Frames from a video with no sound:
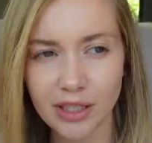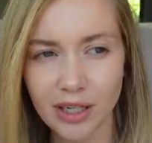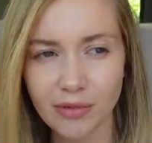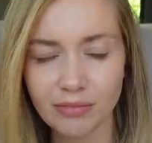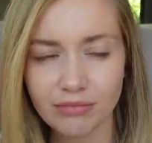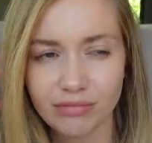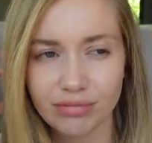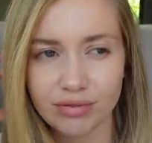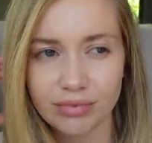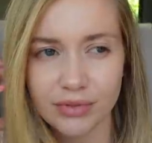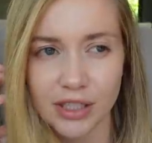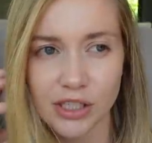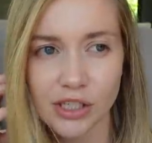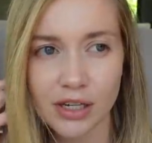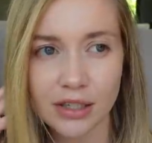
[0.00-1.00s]
я
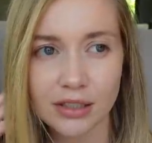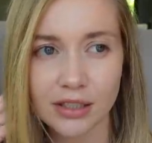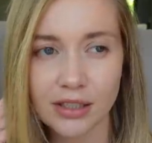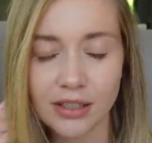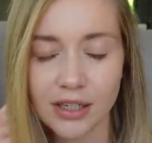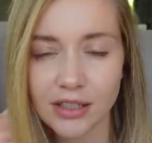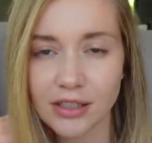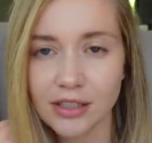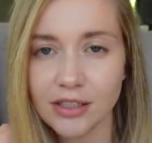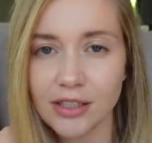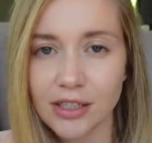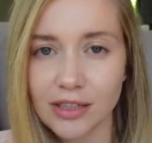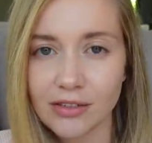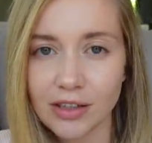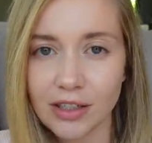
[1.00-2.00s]
даже как-то не
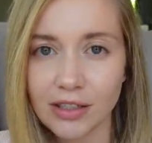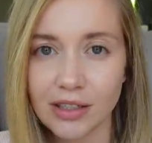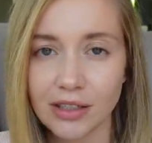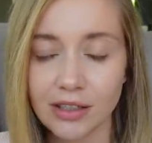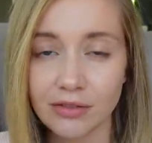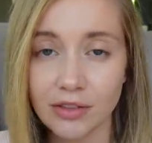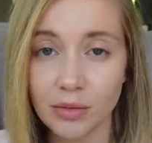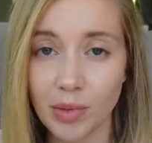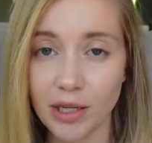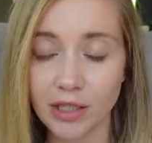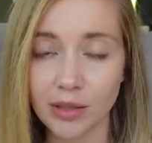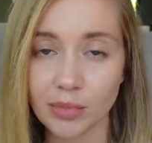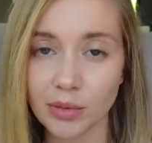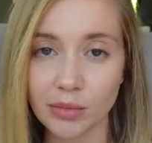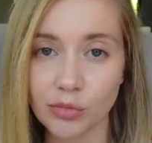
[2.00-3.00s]
акцентировала на это
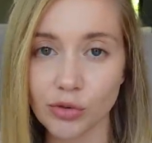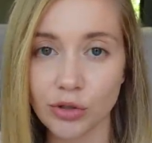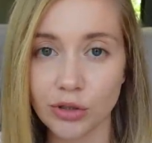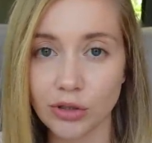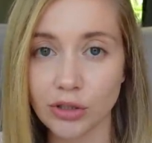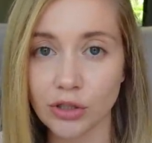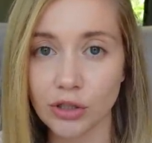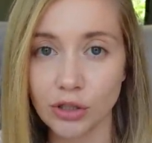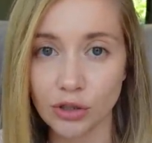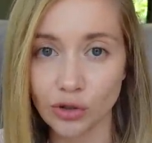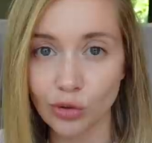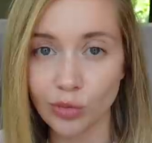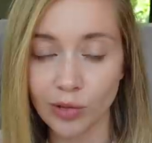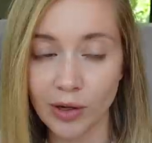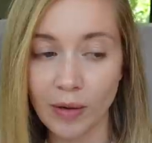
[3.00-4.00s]
внимание, потому что это же не
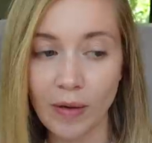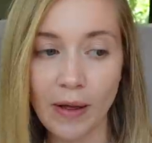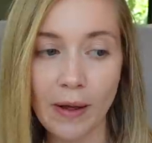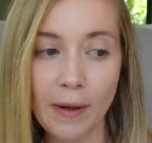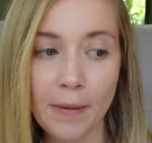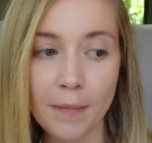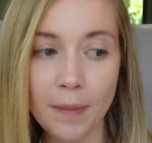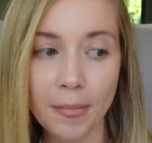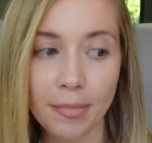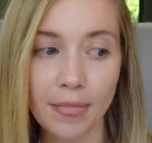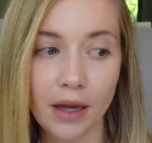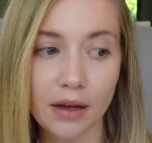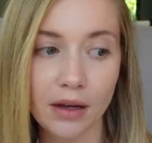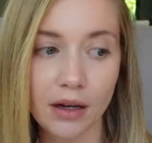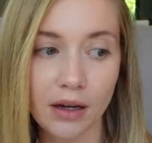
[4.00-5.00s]
зубы.
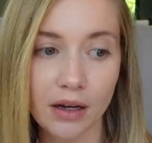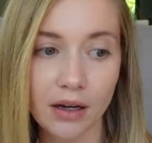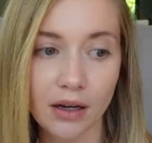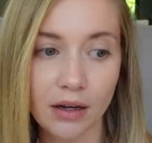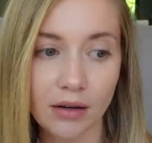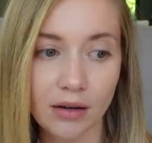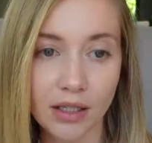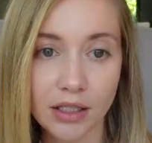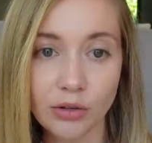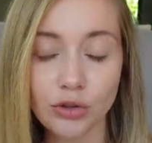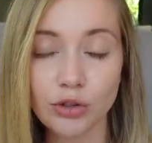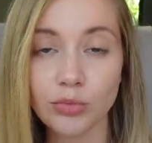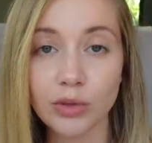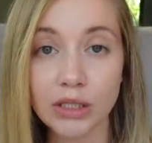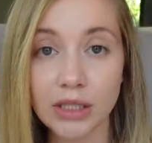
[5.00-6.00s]
Э, они
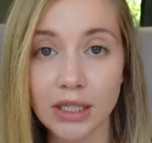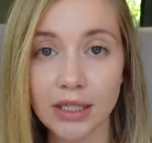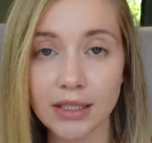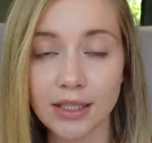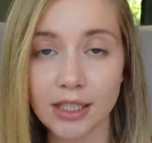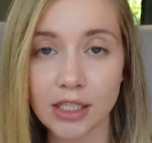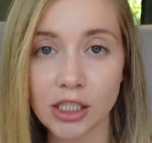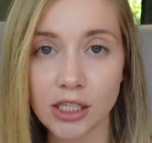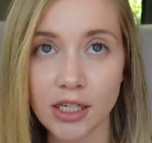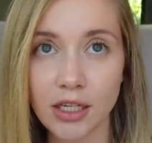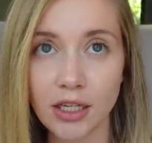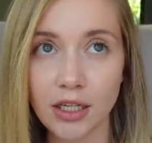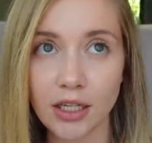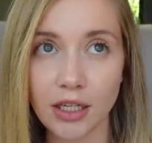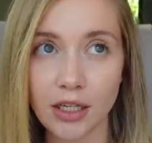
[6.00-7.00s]
очень быстро
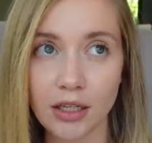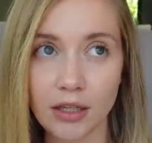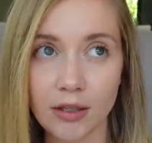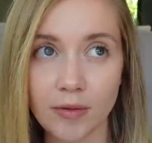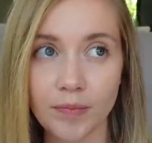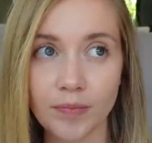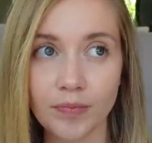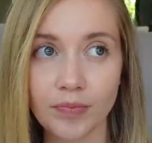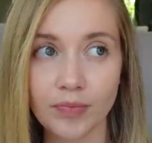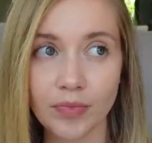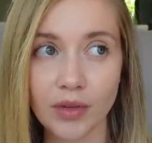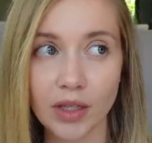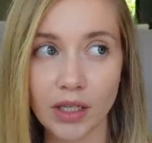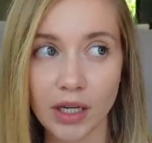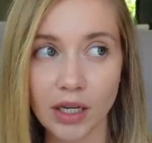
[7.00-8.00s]
отросли, и
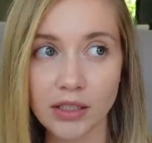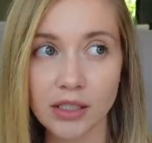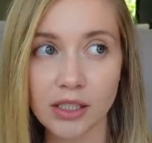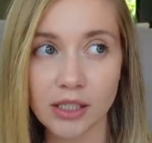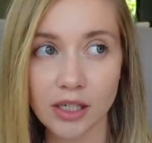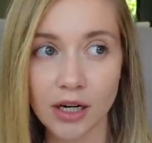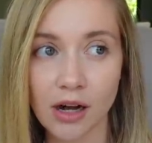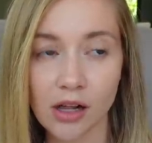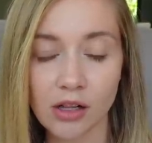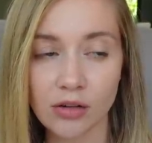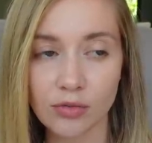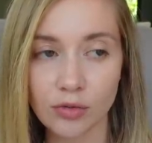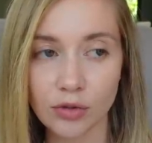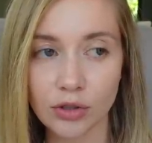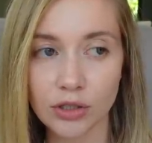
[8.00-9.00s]
я
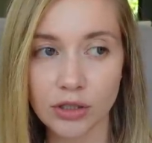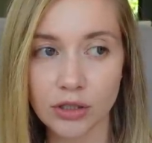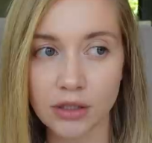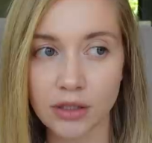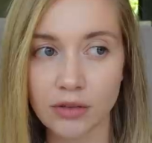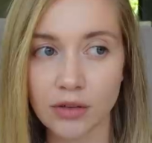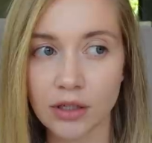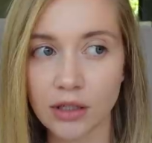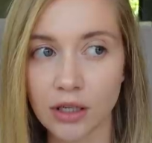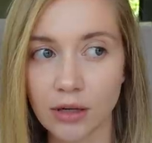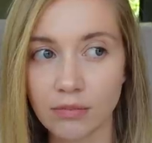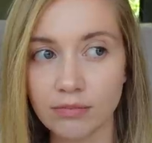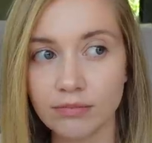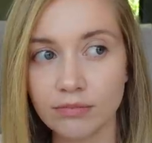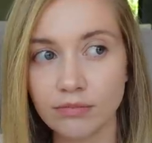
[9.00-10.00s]
состригала волосы, наверное,